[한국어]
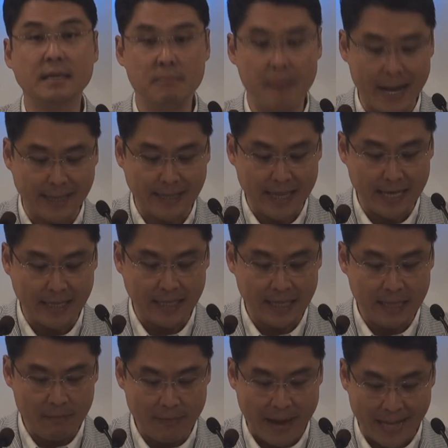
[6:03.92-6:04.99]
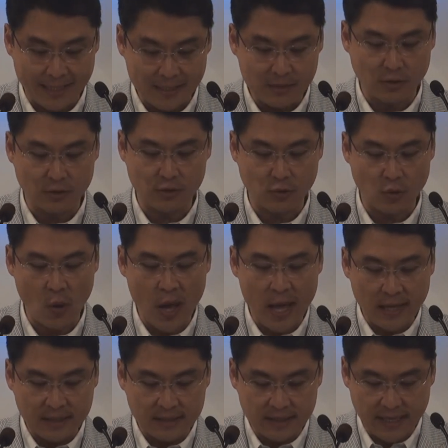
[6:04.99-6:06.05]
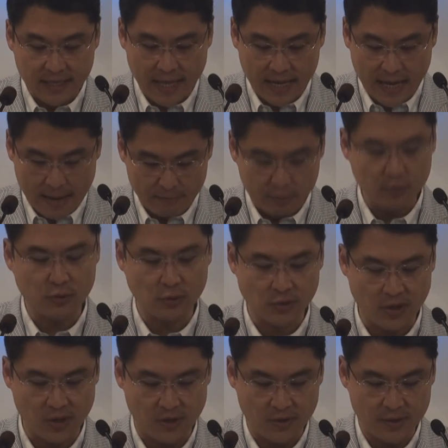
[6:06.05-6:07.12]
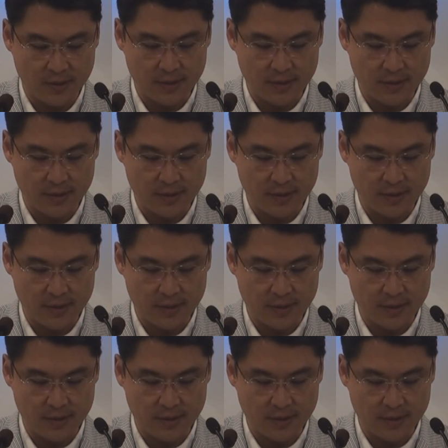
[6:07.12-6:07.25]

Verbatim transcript: 그 마땅히 받을 것으로 그들에게 갚으소서.